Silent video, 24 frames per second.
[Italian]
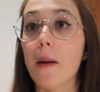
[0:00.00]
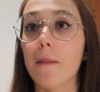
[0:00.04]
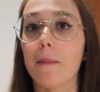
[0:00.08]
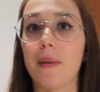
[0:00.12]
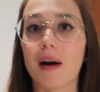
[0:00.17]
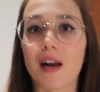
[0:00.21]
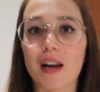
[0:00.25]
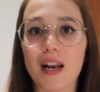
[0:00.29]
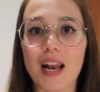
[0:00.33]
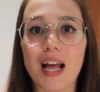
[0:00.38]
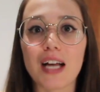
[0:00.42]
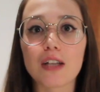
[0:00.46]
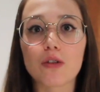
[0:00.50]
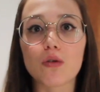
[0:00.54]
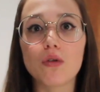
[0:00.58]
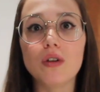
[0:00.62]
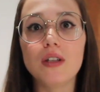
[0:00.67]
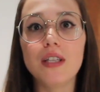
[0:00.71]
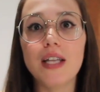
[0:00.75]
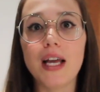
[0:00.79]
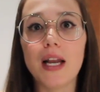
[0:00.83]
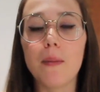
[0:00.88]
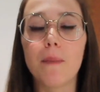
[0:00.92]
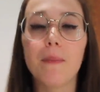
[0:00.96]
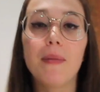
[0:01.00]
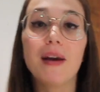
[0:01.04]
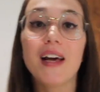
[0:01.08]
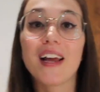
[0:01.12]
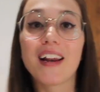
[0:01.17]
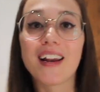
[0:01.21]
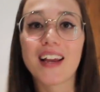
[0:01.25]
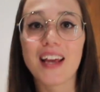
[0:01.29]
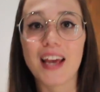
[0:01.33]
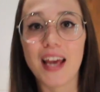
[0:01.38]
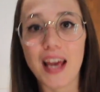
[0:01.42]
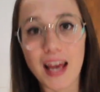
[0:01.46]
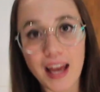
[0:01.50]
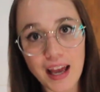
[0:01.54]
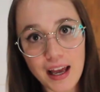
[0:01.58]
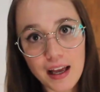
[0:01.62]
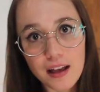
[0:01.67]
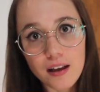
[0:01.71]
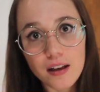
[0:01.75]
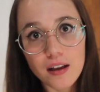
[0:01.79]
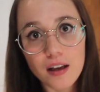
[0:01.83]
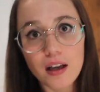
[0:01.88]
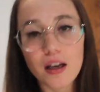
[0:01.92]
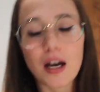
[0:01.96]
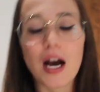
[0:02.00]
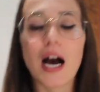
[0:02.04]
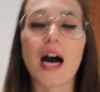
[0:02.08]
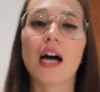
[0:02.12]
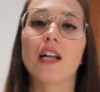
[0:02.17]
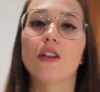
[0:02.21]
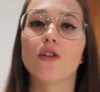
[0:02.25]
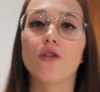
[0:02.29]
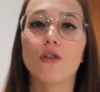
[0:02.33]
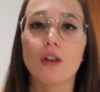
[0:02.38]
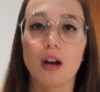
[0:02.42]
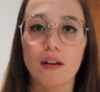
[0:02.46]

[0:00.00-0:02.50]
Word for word: parlato del perché hanno,